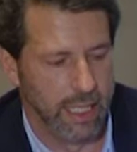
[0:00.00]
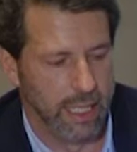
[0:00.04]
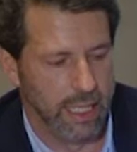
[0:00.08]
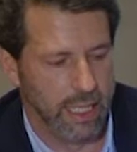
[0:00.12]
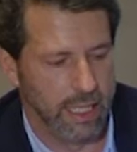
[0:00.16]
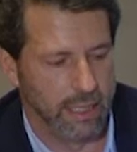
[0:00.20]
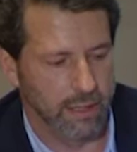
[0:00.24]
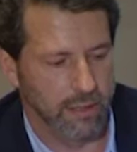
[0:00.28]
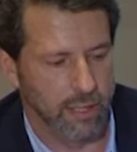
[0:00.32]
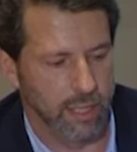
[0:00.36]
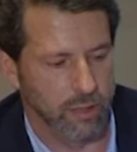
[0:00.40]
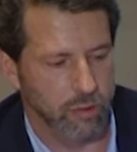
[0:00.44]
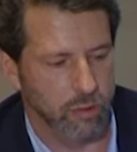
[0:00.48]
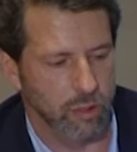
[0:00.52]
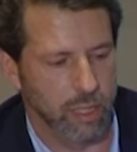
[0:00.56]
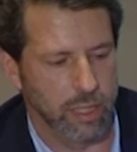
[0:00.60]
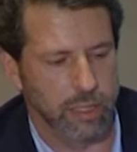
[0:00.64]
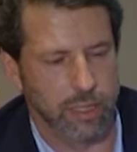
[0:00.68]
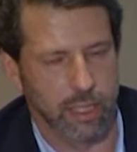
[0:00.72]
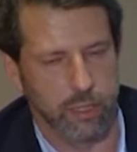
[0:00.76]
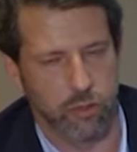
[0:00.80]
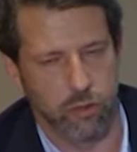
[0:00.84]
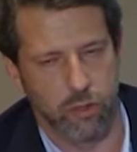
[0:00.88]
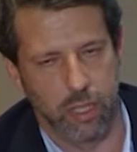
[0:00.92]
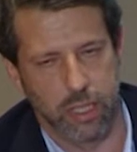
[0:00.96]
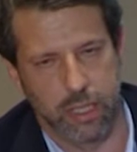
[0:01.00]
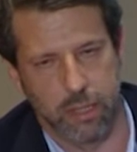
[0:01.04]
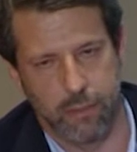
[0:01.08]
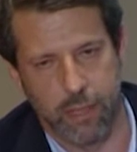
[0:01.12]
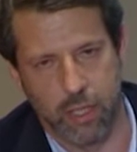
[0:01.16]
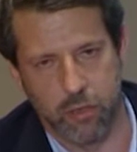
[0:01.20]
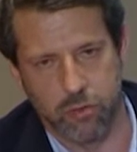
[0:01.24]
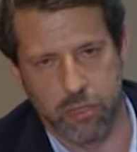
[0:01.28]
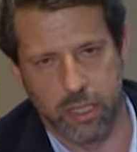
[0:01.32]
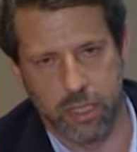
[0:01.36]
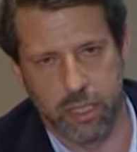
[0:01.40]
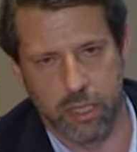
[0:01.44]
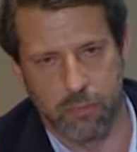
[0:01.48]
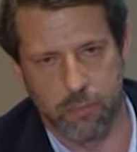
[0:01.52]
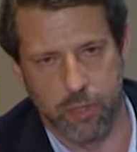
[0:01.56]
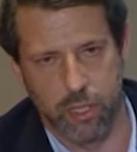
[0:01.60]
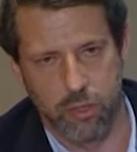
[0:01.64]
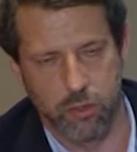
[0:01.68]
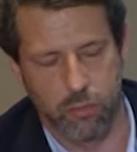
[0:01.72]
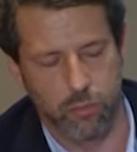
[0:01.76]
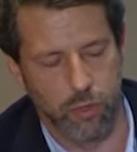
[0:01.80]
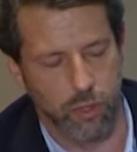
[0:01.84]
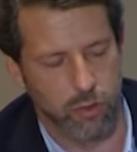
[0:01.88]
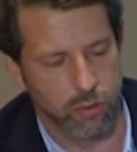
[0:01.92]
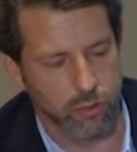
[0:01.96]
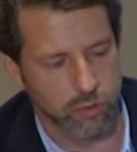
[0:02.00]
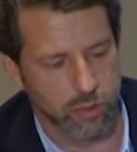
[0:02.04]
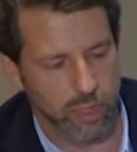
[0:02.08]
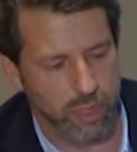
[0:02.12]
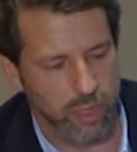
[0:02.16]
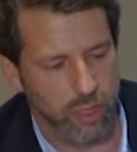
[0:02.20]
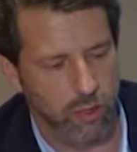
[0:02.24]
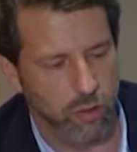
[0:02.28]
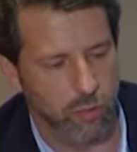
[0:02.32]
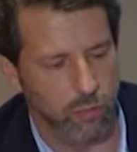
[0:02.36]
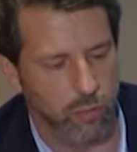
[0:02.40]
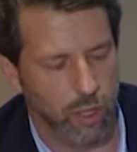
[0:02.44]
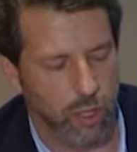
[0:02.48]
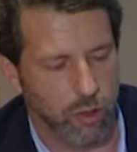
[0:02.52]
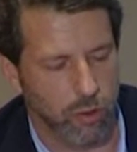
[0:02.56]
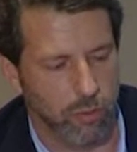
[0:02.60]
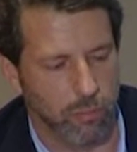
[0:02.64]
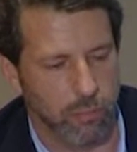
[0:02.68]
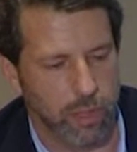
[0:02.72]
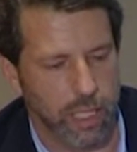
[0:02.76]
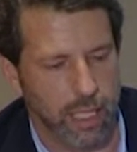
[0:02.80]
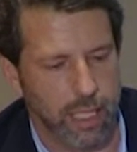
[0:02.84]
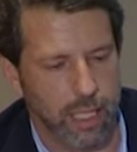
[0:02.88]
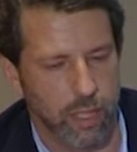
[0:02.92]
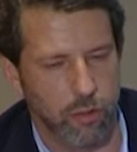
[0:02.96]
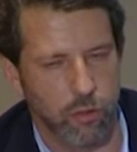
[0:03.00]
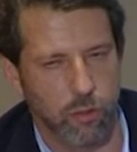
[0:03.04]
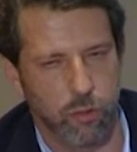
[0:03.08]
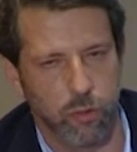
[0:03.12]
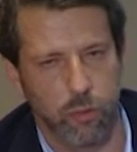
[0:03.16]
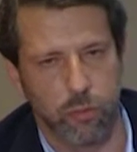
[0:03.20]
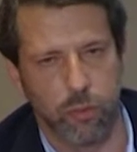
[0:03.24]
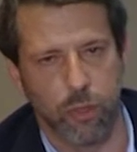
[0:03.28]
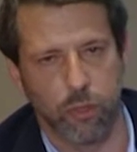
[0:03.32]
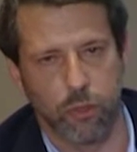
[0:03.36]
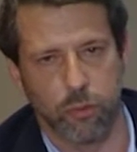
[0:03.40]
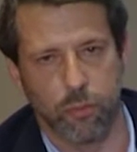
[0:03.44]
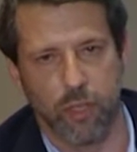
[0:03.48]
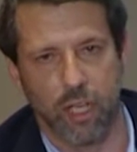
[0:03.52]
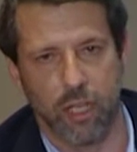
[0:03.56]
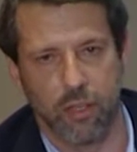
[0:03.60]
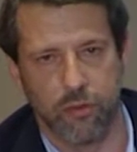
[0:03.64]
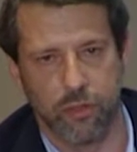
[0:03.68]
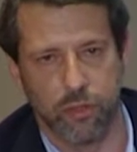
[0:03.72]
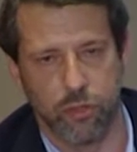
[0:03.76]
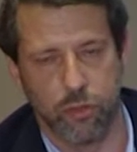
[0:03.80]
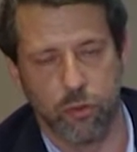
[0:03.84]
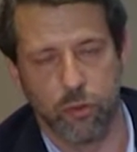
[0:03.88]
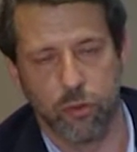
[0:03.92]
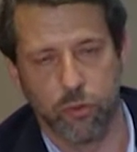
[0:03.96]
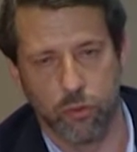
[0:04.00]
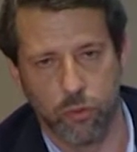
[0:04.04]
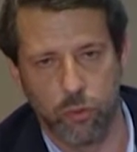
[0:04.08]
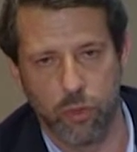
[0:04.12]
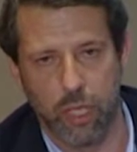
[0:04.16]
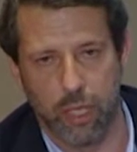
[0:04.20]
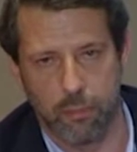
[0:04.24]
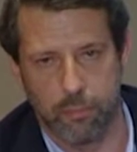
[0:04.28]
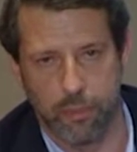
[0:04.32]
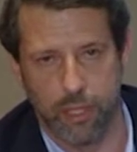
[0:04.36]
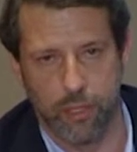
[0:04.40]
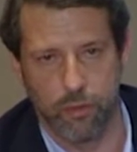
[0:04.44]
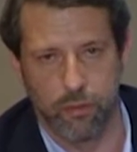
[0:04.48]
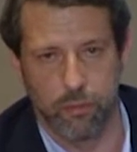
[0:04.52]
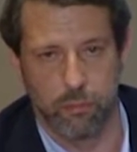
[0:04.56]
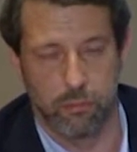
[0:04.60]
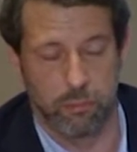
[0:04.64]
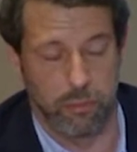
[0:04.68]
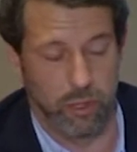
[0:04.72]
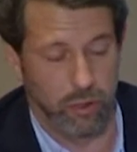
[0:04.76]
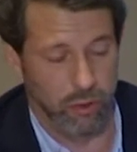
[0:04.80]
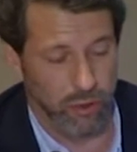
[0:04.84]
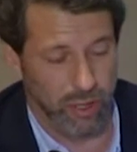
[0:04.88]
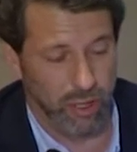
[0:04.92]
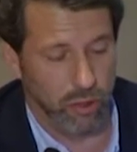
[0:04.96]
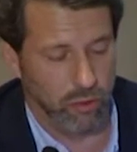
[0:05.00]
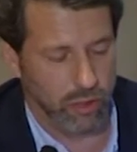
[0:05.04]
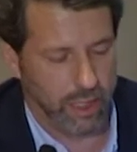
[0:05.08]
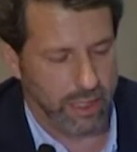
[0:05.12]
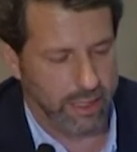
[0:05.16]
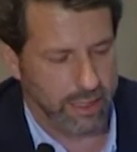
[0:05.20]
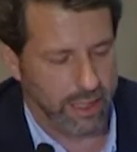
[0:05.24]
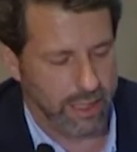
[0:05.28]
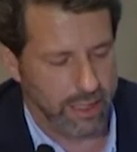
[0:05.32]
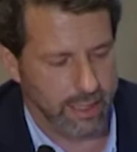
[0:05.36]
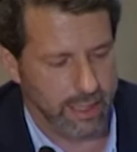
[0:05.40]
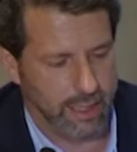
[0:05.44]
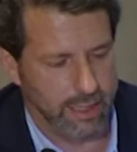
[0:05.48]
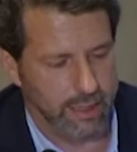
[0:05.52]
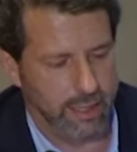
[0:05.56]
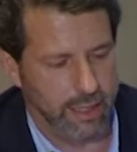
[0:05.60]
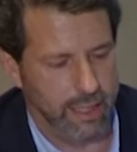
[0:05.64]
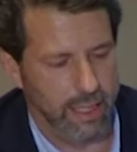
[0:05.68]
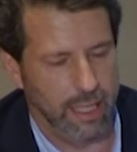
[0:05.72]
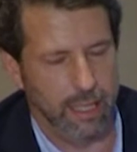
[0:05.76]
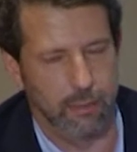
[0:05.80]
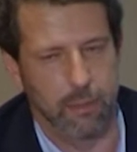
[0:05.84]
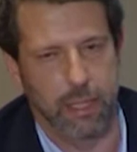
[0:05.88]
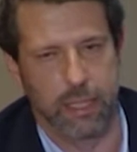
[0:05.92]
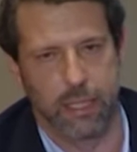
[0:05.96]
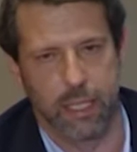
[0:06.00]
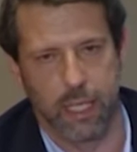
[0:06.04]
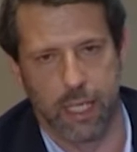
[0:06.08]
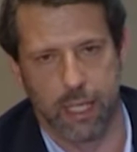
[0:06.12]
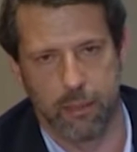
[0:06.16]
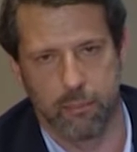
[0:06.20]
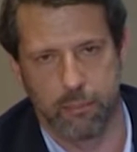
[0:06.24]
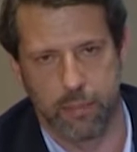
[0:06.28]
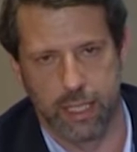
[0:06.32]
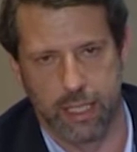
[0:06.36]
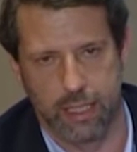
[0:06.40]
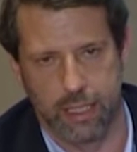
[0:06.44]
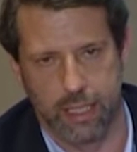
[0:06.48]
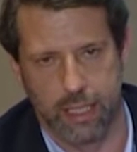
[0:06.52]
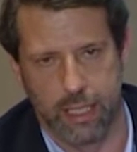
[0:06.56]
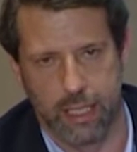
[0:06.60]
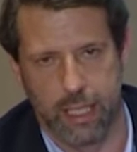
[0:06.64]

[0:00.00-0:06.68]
Es cierto que el sector del tabaco se estaba poniendo muy constreñido, muy complicado y hubo que tomar una decisión dura, pero, pero yo creo que interesante y era vender la empresa.